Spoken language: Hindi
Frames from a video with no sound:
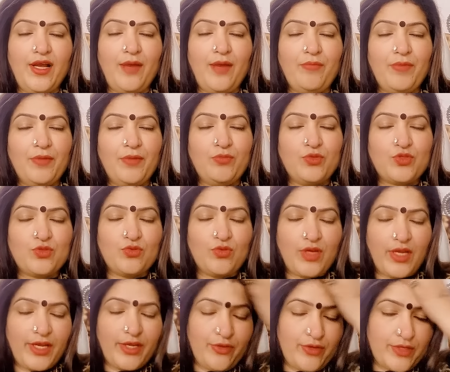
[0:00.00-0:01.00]
अम्मा
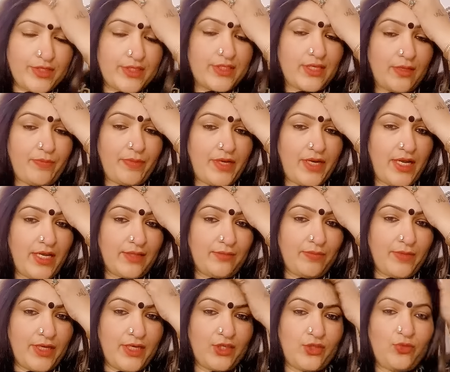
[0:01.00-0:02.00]
मुस्कुराई और सर पर हाथ
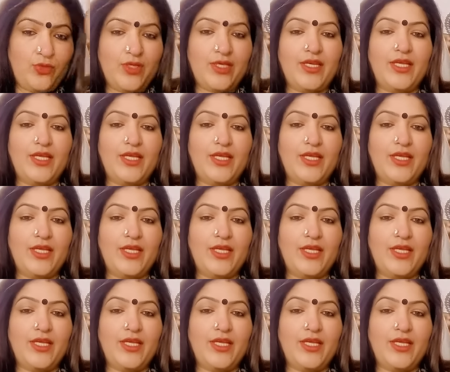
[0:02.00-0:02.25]
मारते हुए